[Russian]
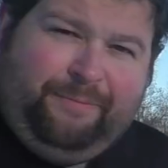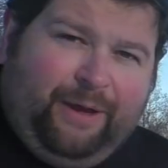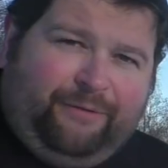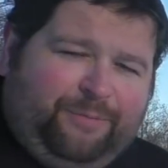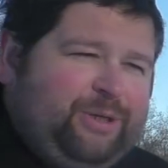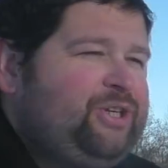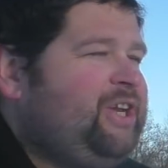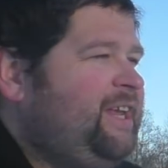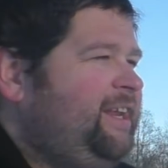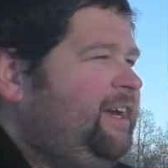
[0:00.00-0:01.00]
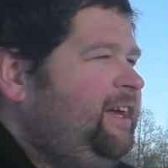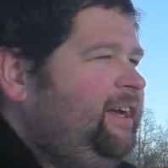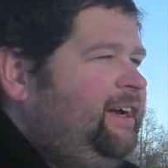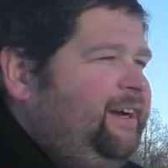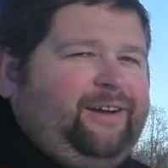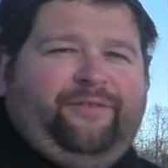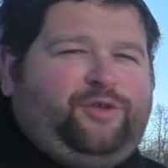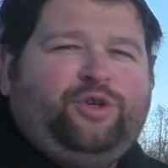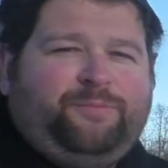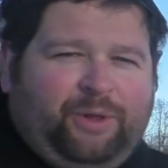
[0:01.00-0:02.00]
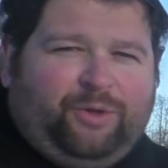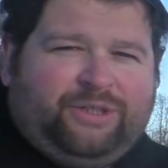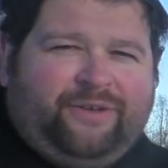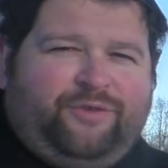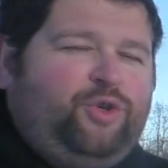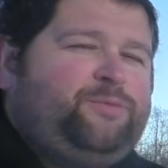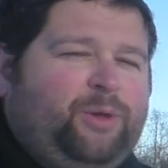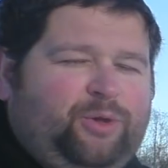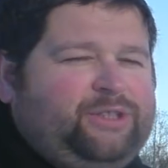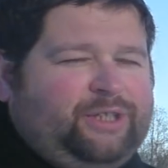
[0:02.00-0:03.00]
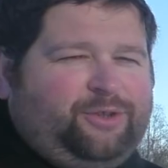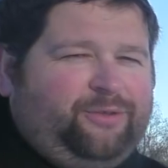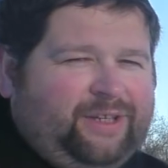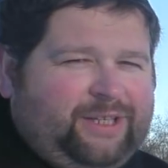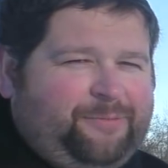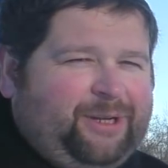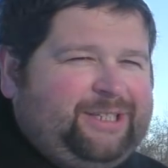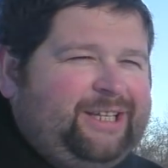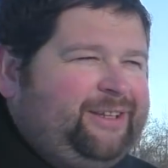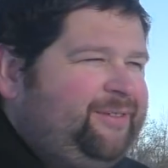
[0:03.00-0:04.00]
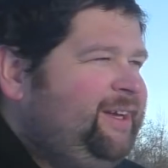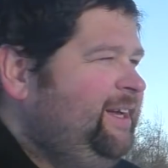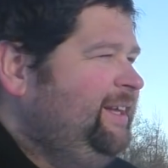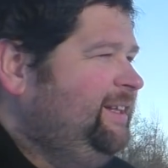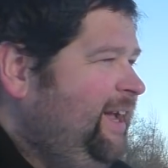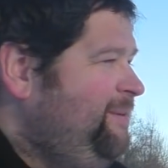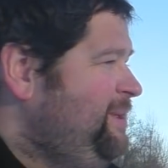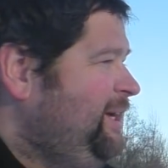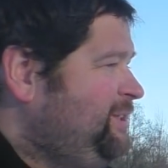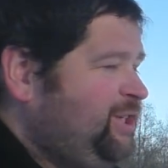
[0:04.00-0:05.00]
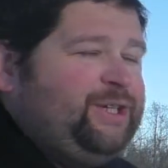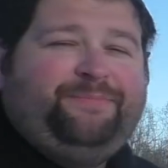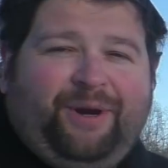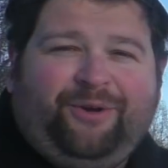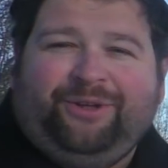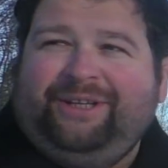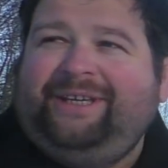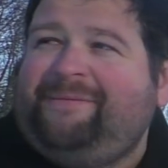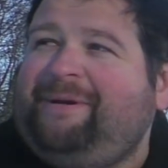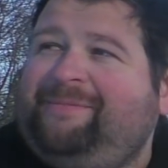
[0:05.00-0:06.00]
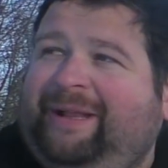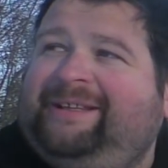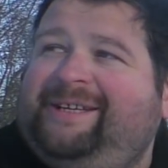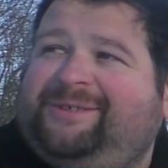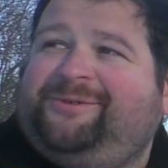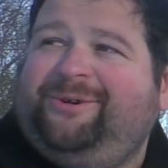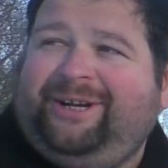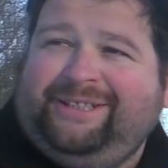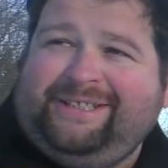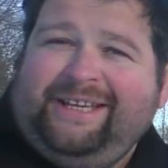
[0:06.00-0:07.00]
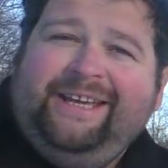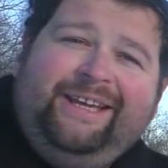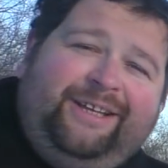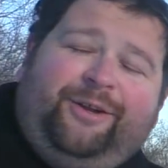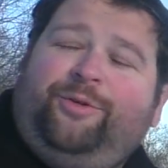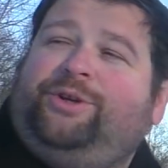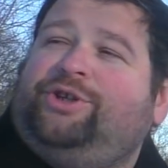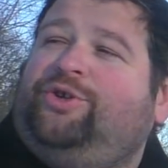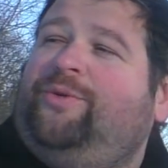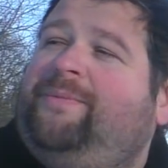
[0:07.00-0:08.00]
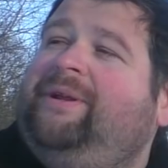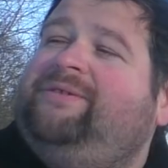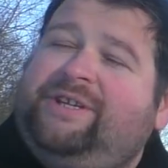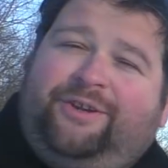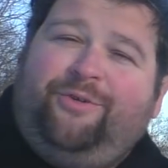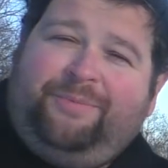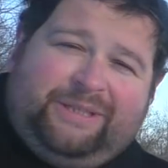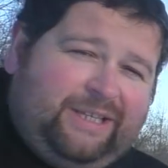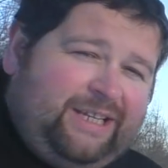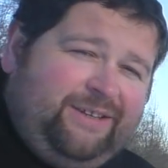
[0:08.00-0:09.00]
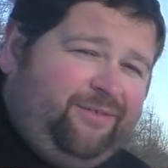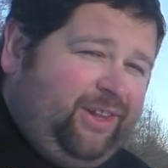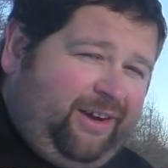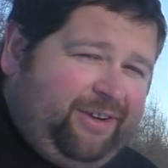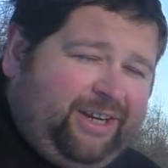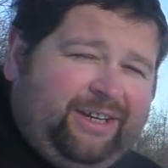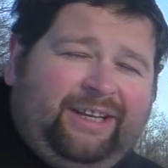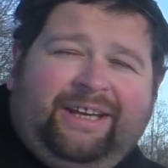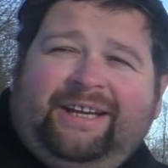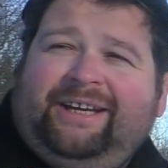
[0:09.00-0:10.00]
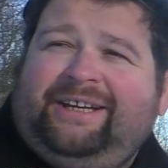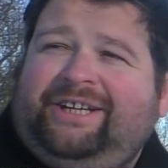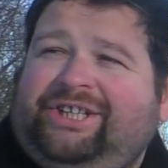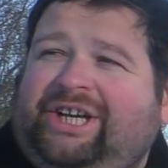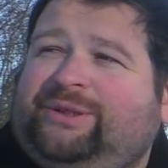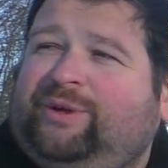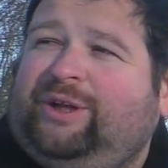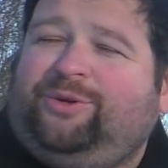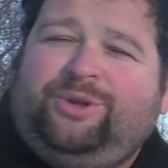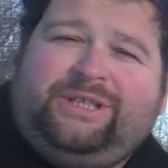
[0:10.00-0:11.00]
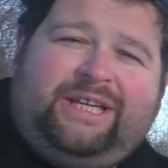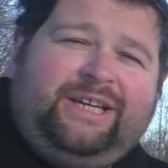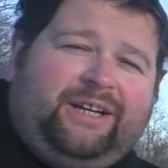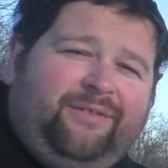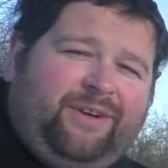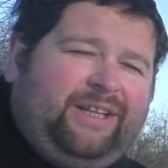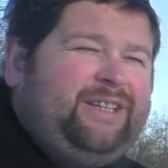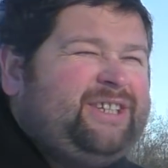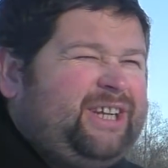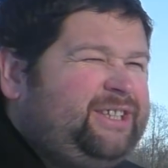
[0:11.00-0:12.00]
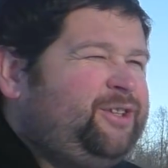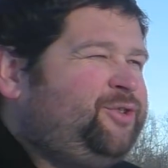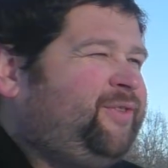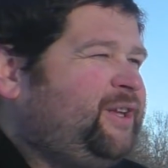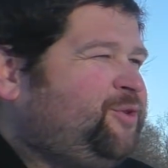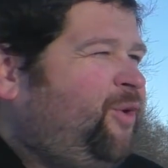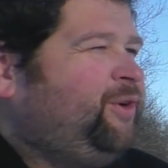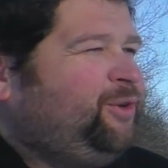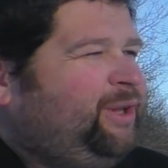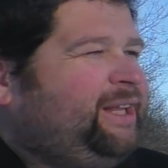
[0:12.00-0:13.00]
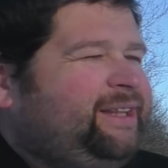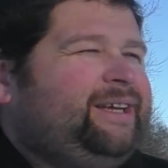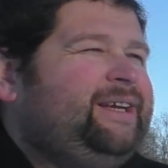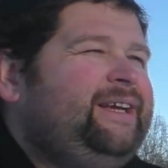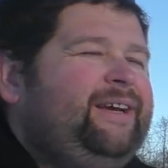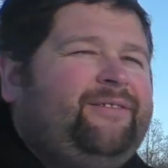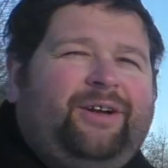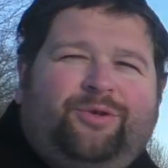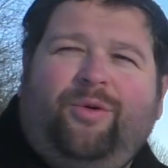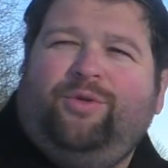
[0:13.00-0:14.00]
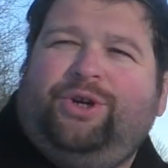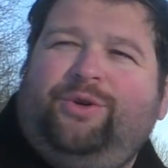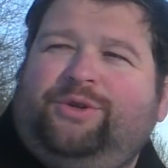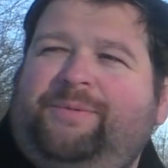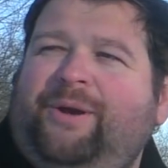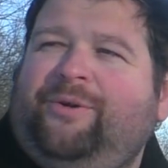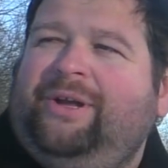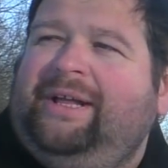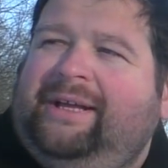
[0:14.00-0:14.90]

Первое впечатление. Э, Все сбылось. Все сбылось на 120%. Да, меня сейчас прет. Я поймал детскую радость. Я только что был в Сергиевом Посаде, в Лавре. Сейчас э, вот оттуда заехал в Радонеж. Хотел еще в Ходьково. Ну ладно, в Ходьково уже не успею.